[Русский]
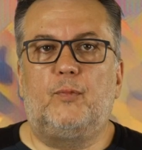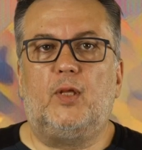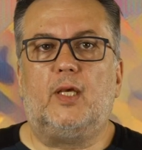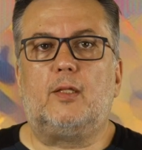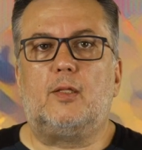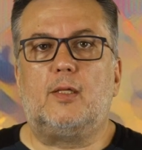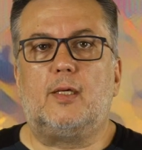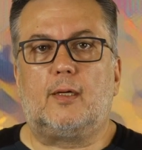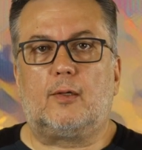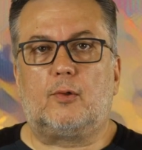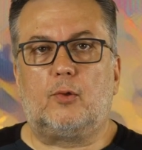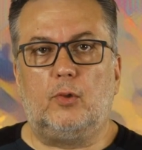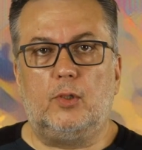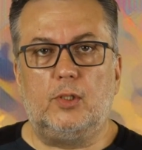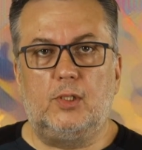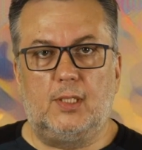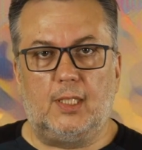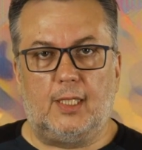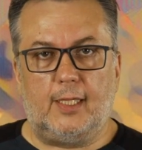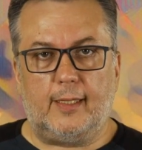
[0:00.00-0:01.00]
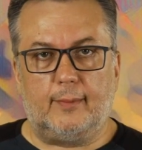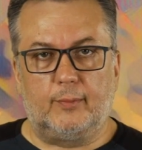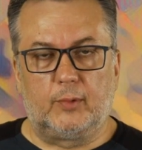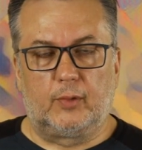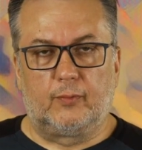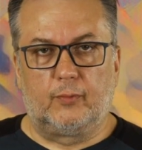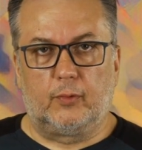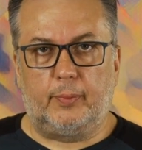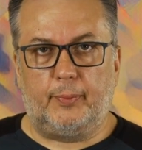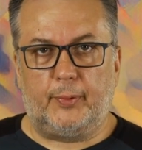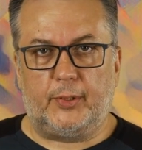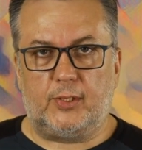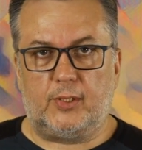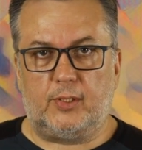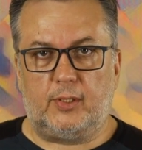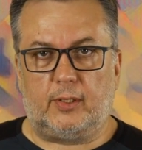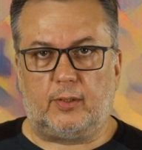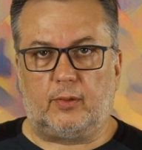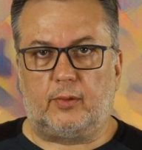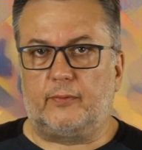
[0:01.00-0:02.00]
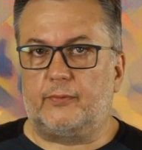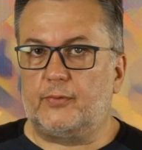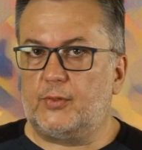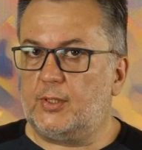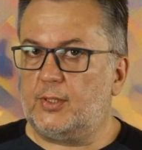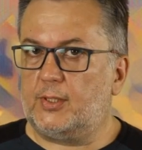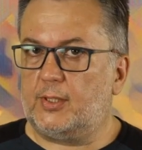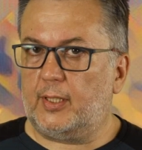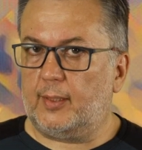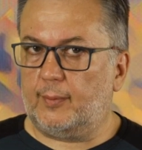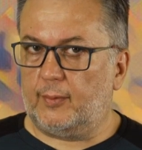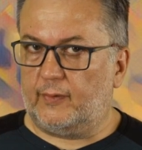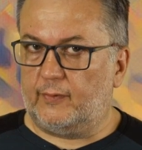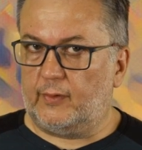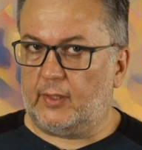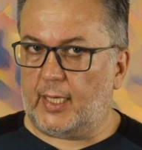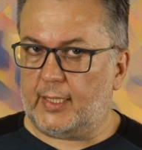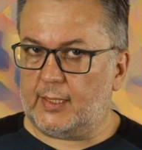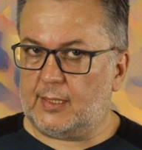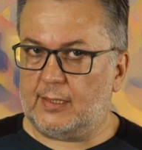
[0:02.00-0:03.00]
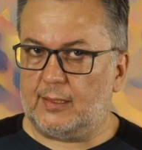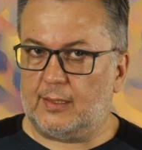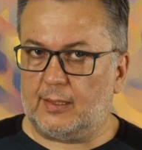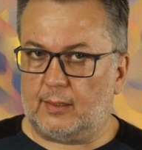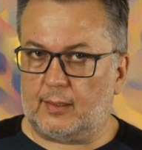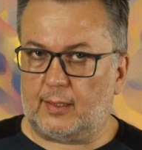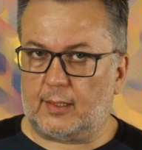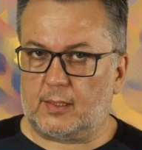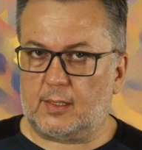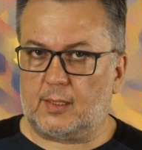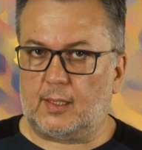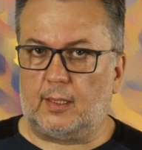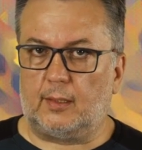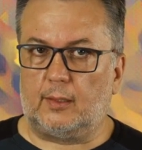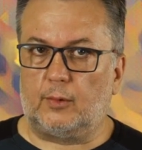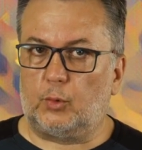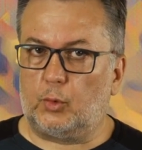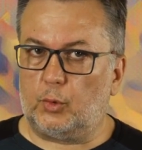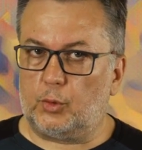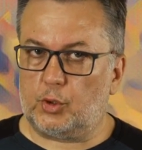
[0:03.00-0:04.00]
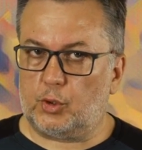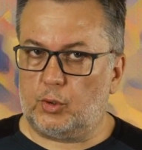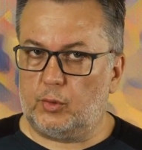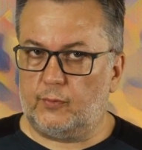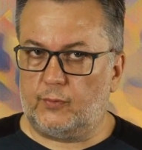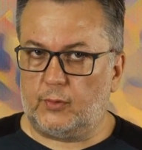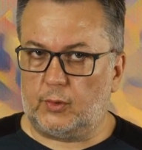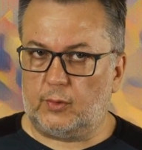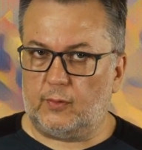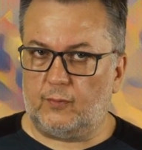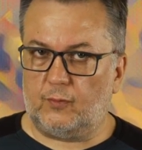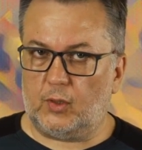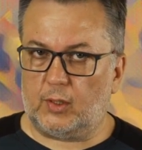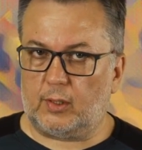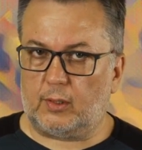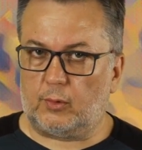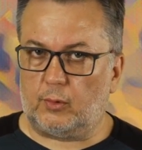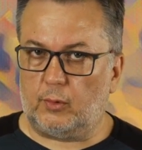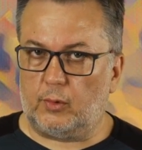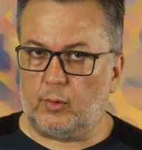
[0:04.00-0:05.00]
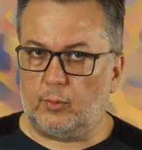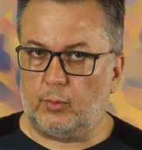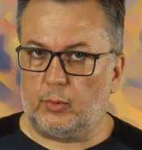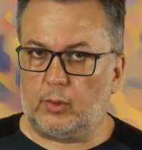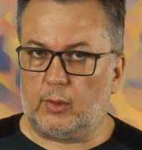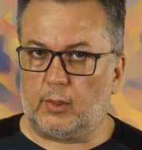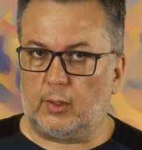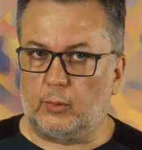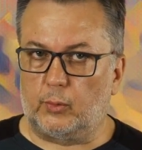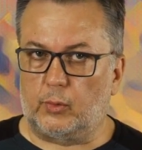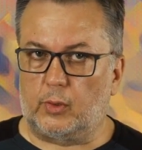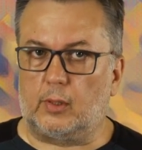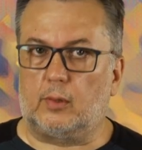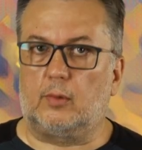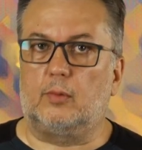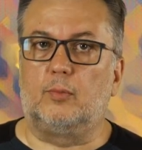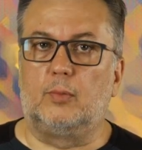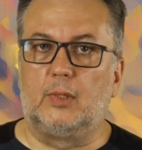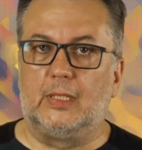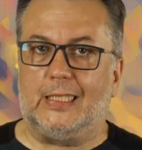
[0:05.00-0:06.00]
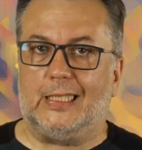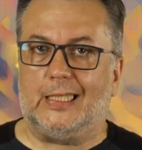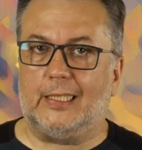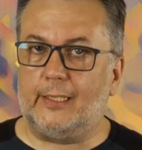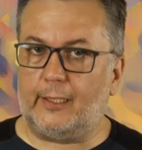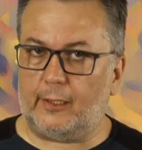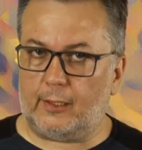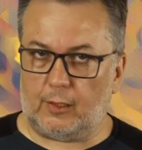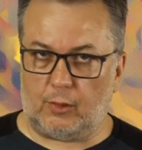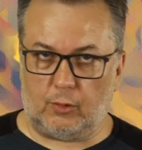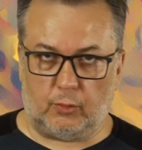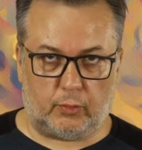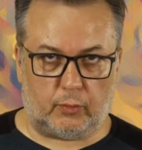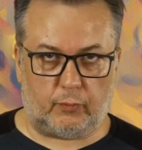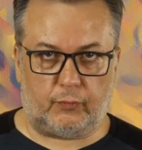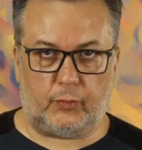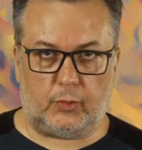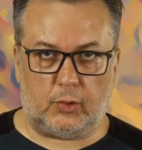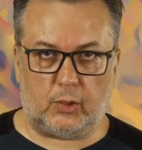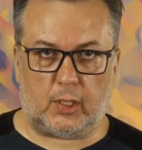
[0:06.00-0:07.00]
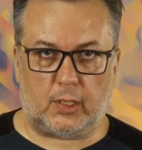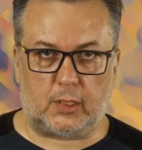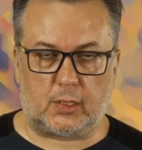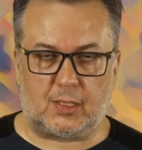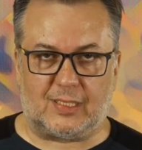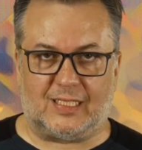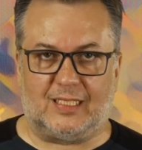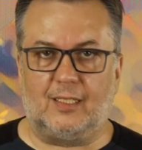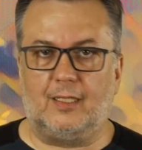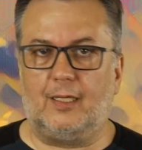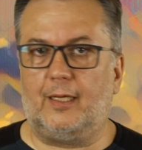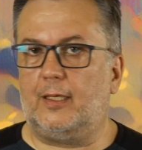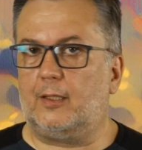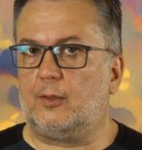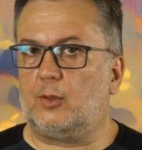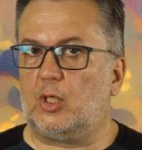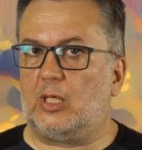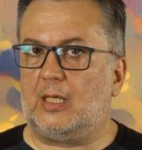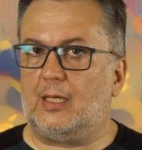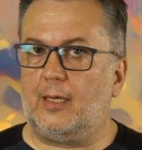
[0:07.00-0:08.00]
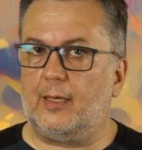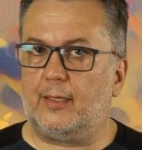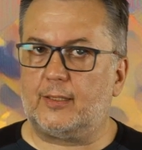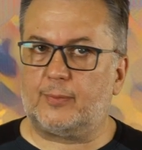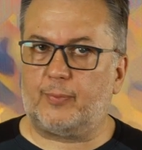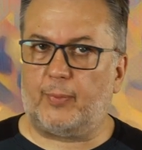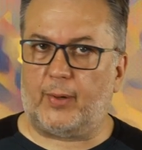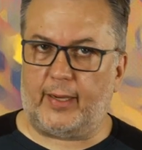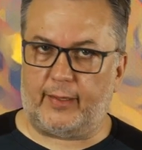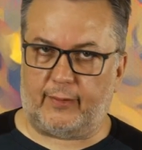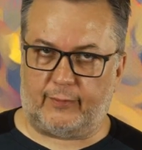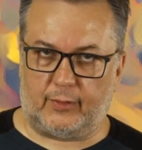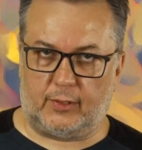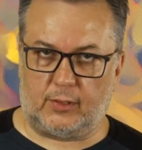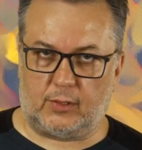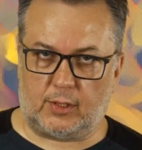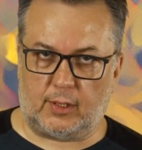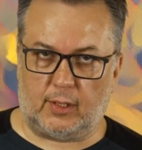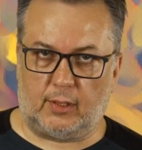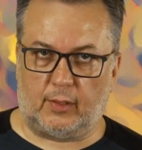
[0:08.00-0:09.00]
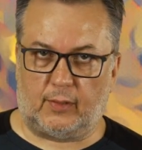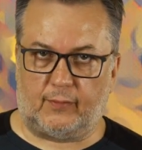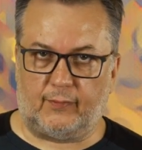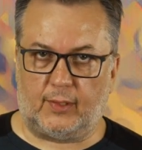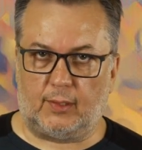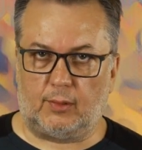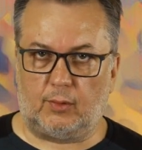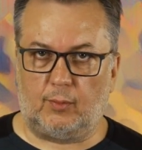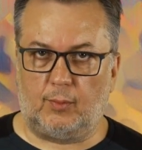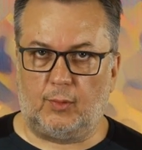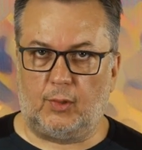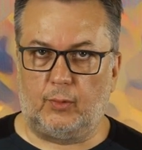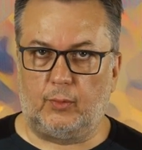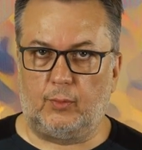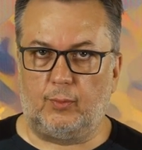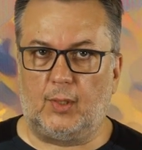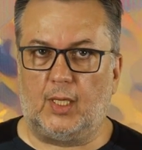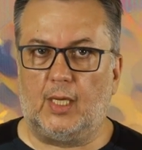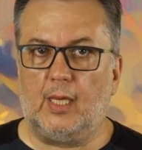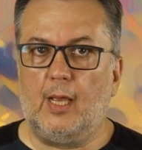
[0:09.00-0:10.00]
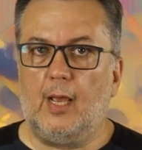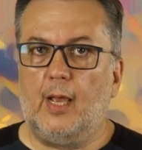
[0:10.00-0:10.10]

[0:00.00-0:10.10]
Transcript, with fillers: Нет никакой дилеммы двух президентов. Система власти Татарстана точно эффективнее какой-нибудь Калуги. Мы регион федерации. Это не оспаривается адекватными людьми.